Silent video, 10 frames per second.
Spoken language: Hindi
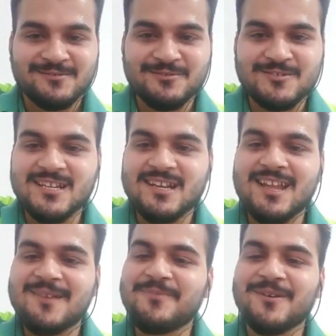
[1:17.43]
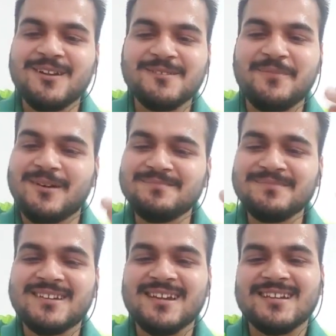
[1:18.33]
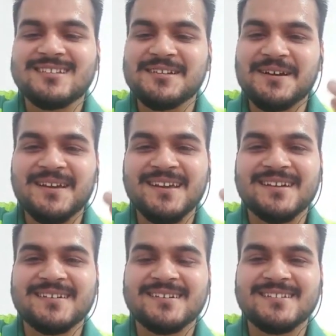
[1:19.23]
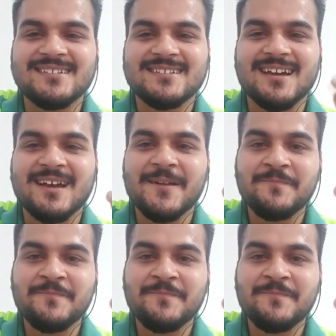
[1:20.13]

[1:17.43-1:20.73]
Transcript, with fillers: गुजेला बुलबम के जय करिया